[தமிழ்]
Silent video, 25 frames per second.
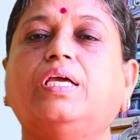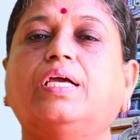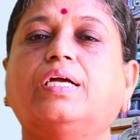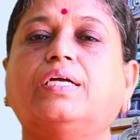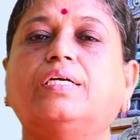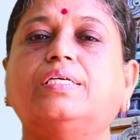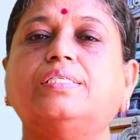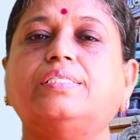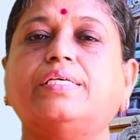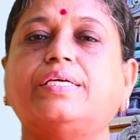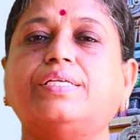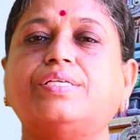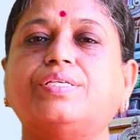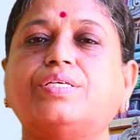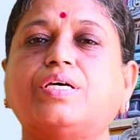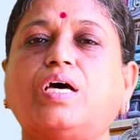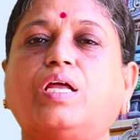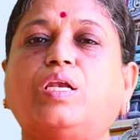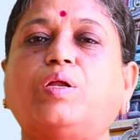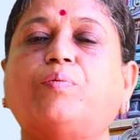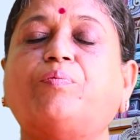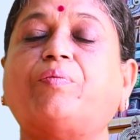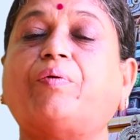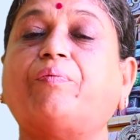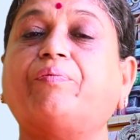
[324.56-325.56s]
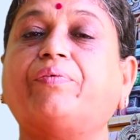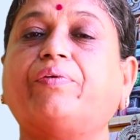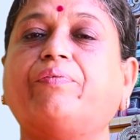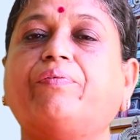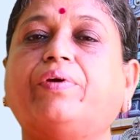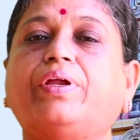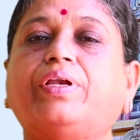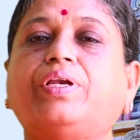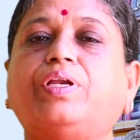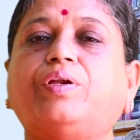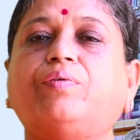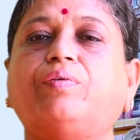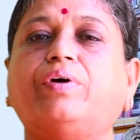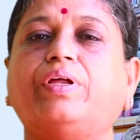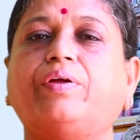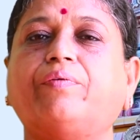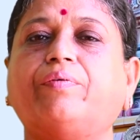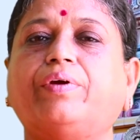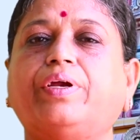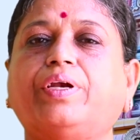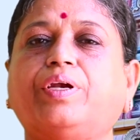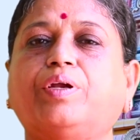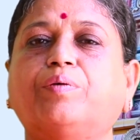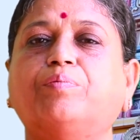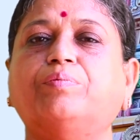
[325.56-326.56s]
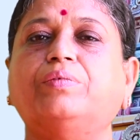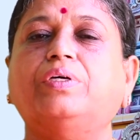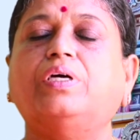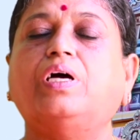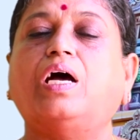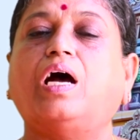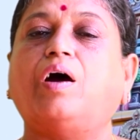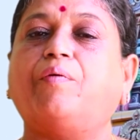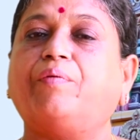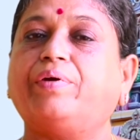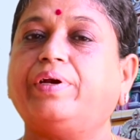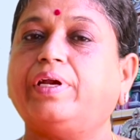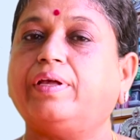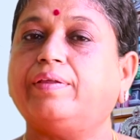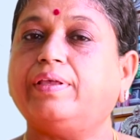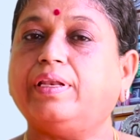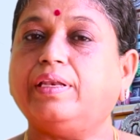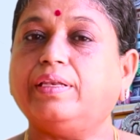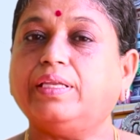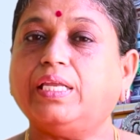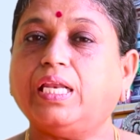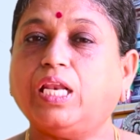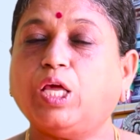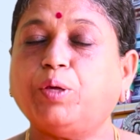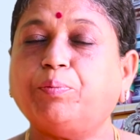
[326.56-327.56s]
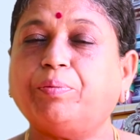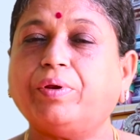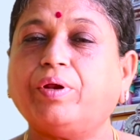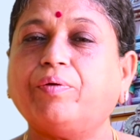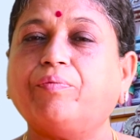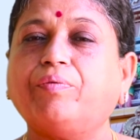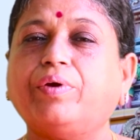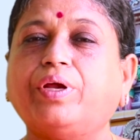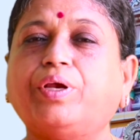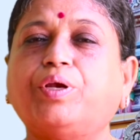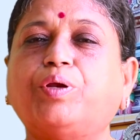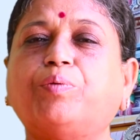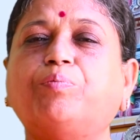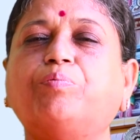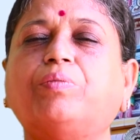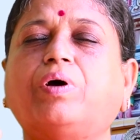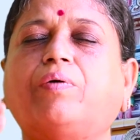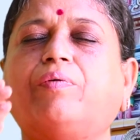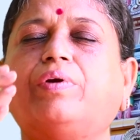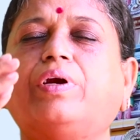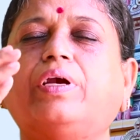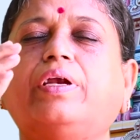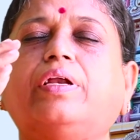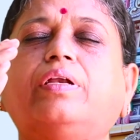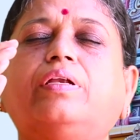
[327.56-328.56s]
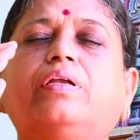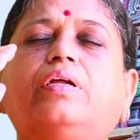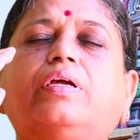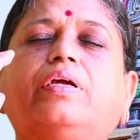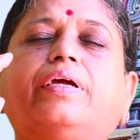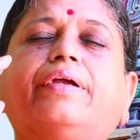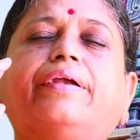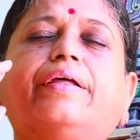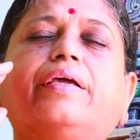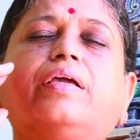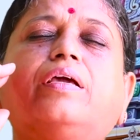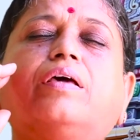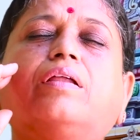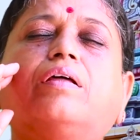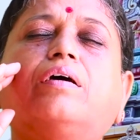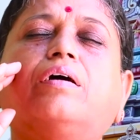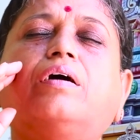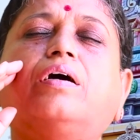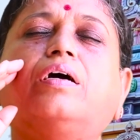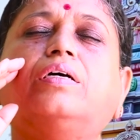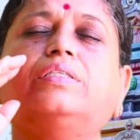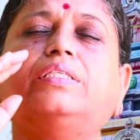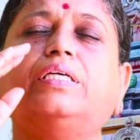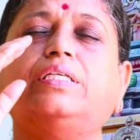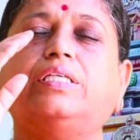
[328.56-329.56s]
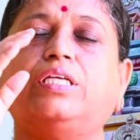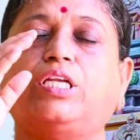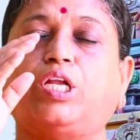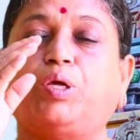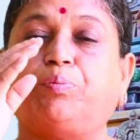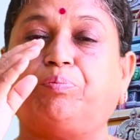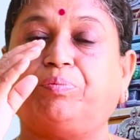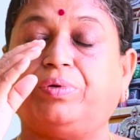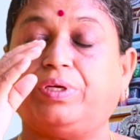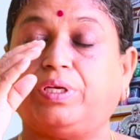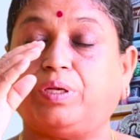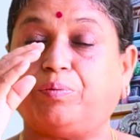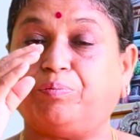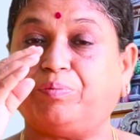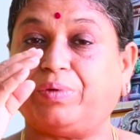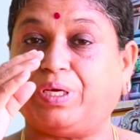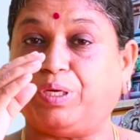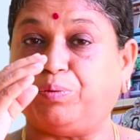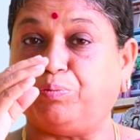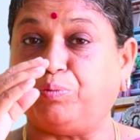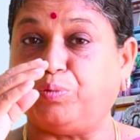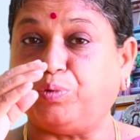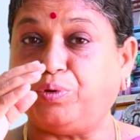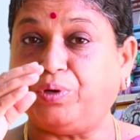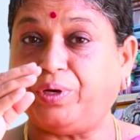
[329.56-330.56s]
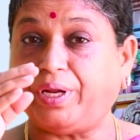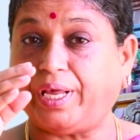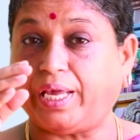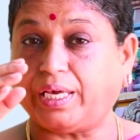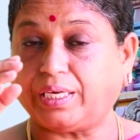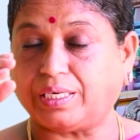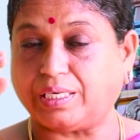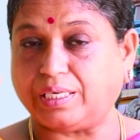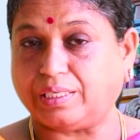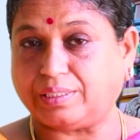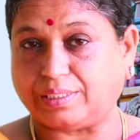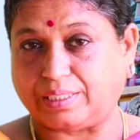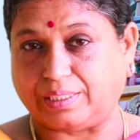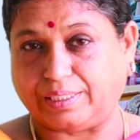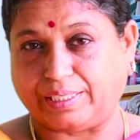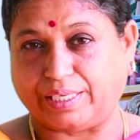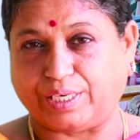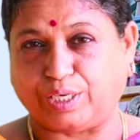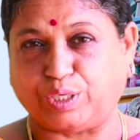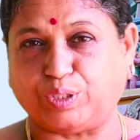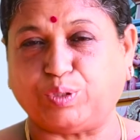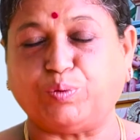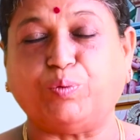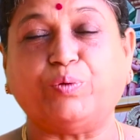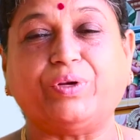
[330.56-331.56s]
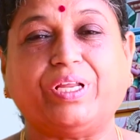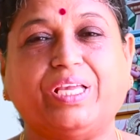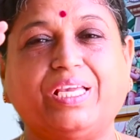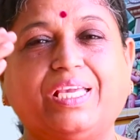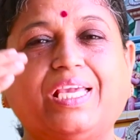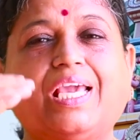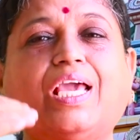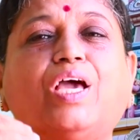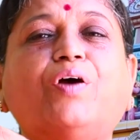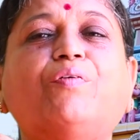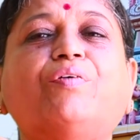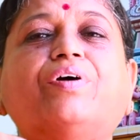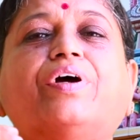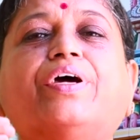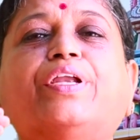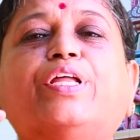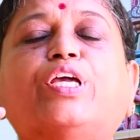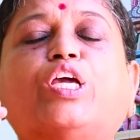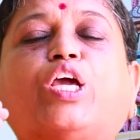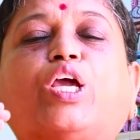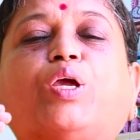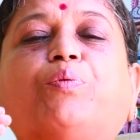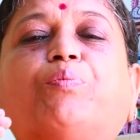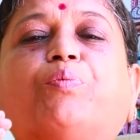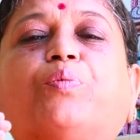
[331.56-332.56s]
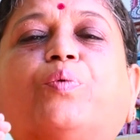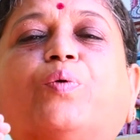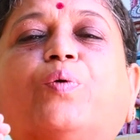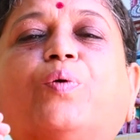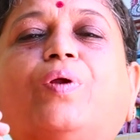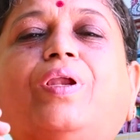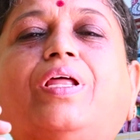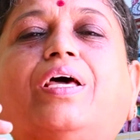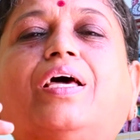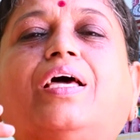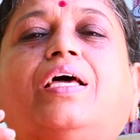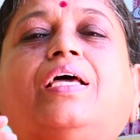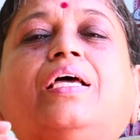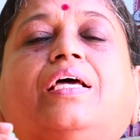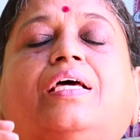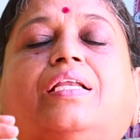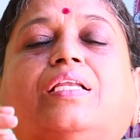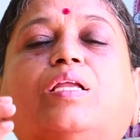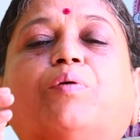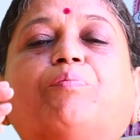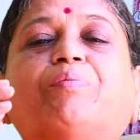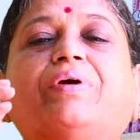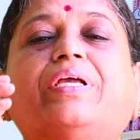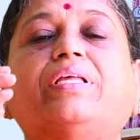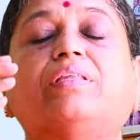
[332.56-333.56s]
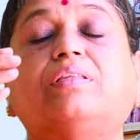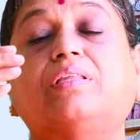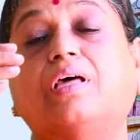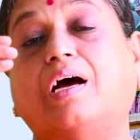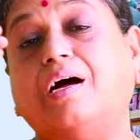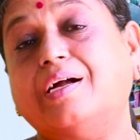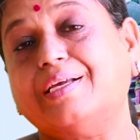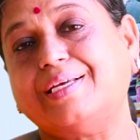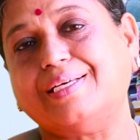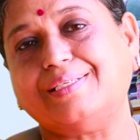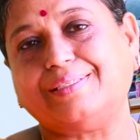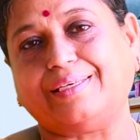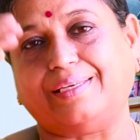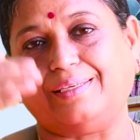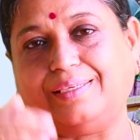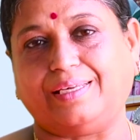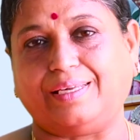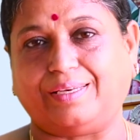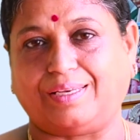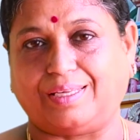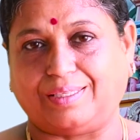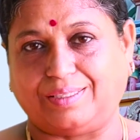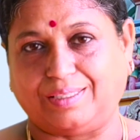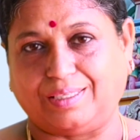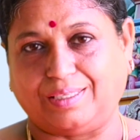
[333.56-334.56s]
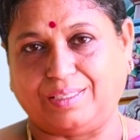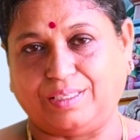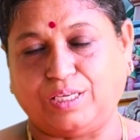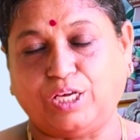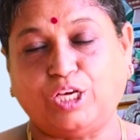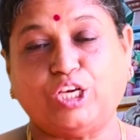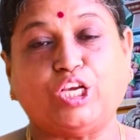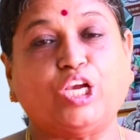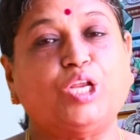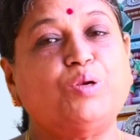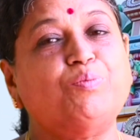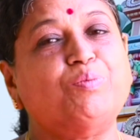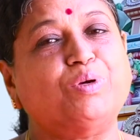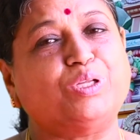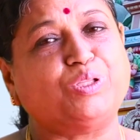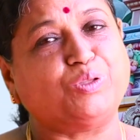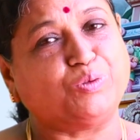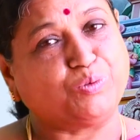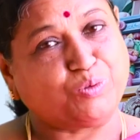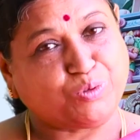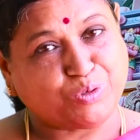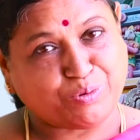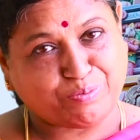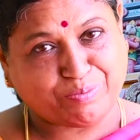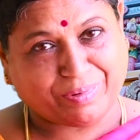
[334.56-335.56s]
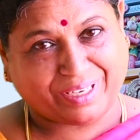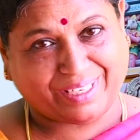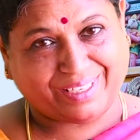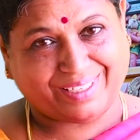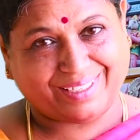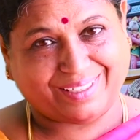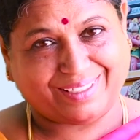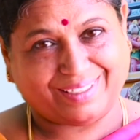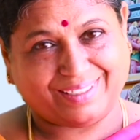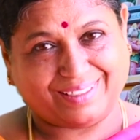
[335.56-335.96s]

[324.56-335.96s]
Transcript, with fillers: எங்கு சென்றாலும் அவன் வென்று வர வேண்டும் அவன் அதில் நிலை பெற வேண்டும் அவர்கள் இடையராத நினைப்பு நம்மை முன்னேக்கி செல்கிறது ஒரு ஏவுகணையைப் போல நம்மை தாங்கி செல்கிறது என்பது உண்மை